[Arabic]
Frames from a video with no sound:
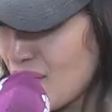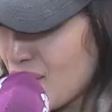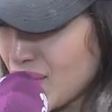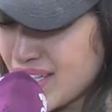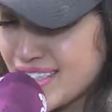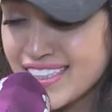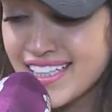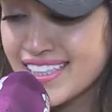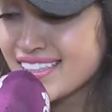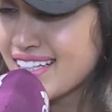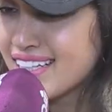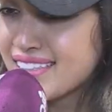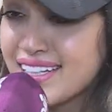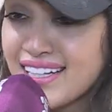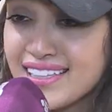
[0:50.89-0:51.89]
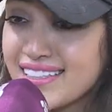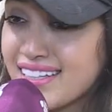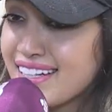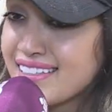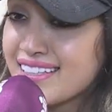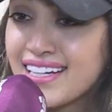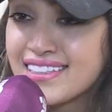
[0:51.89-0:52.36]
ودا دا دا
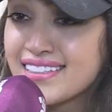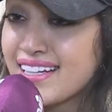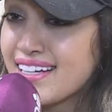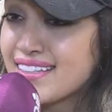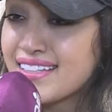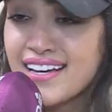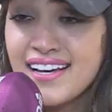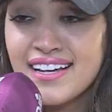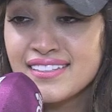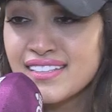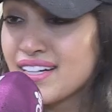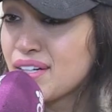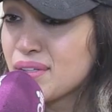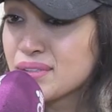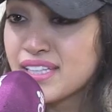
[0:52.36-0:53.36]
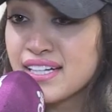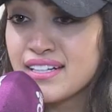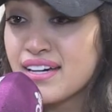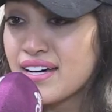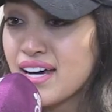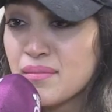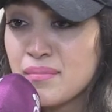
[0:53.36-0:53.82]
دا دا دا دا دا
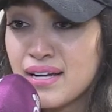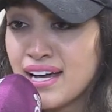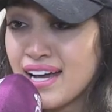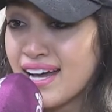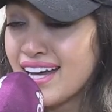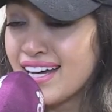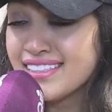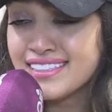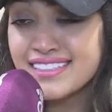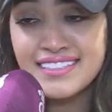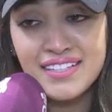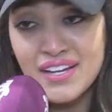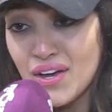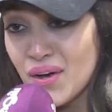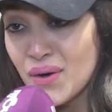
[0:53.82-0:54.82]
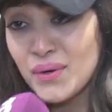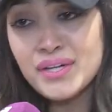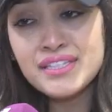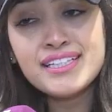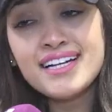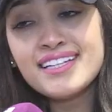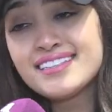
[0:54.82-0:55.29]
ودرها بالعاني
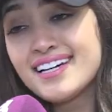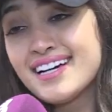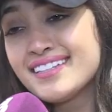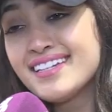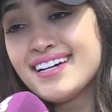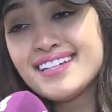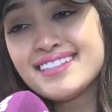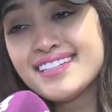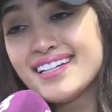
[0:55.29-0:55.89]
ودا دا دا